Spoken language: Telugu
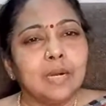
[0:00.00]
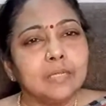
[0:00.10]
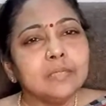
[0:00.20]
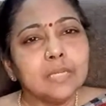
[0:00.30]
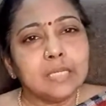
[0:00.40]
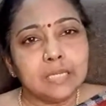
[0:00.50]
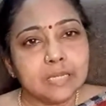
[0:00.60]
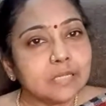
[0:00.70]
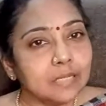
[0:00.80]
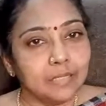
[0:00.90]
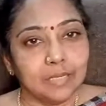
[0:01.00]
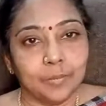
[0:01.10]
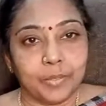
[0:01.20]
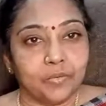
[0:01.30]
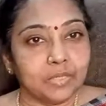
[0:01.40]
అంత డీసెంట్ గా
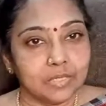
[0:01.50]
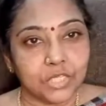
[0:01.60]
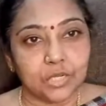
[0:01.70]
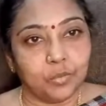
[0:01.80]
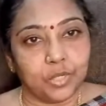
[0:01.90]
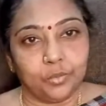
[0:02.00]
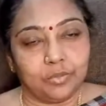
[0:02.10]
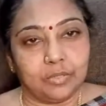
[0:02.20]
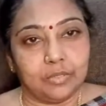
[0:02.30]
ప్రవర్తించేవారు